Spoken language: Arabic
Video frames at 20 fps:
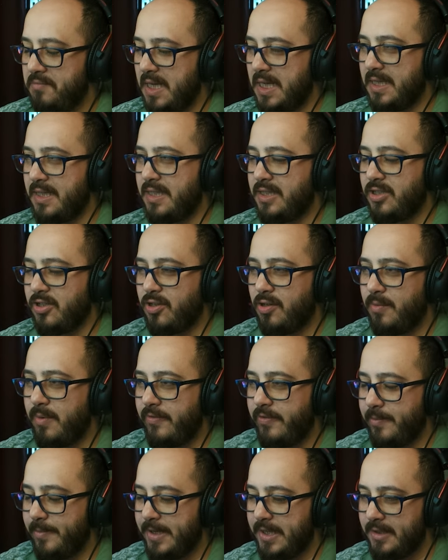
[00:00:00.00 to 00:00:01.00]
ما ادري شكله ما
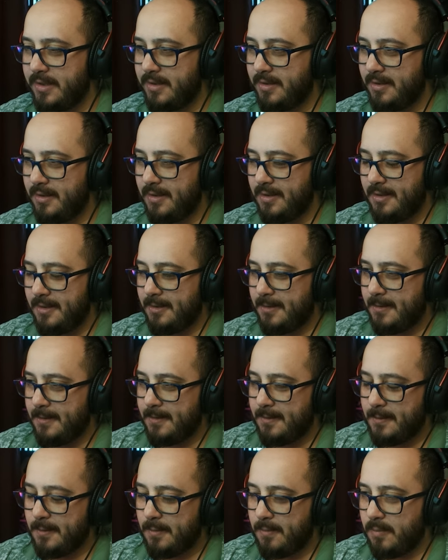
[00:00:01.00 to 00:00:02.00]
في بيض
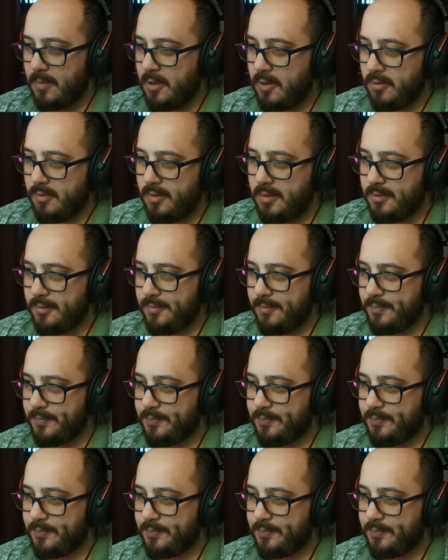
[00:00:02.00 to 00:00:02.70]
معقول